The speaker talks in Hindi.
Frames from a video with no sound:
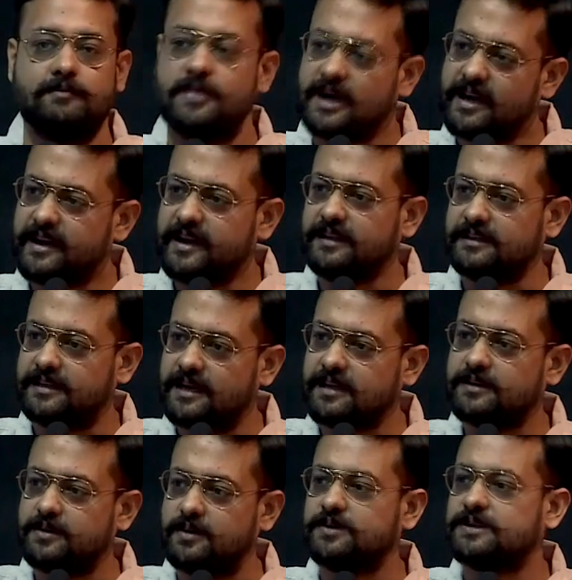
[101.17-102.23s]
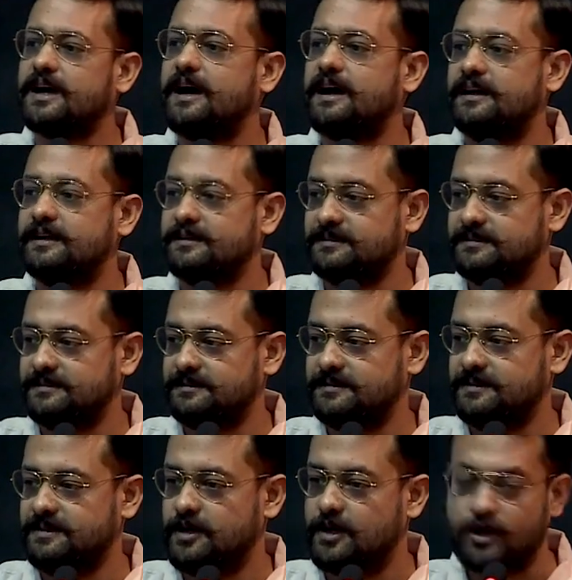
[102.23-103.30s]
मगर एक दर्द होता है
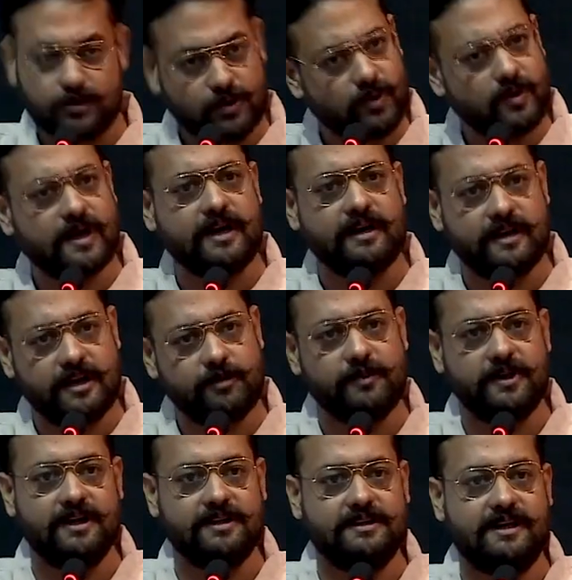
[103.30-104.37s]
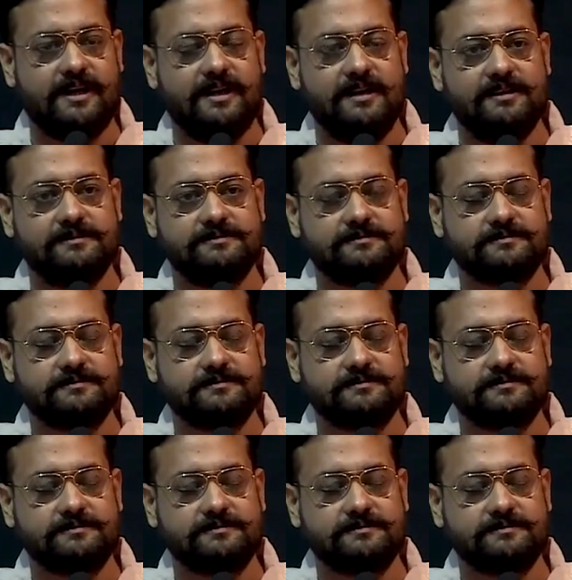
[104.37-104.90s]
और थोड़ा डर भी लगता है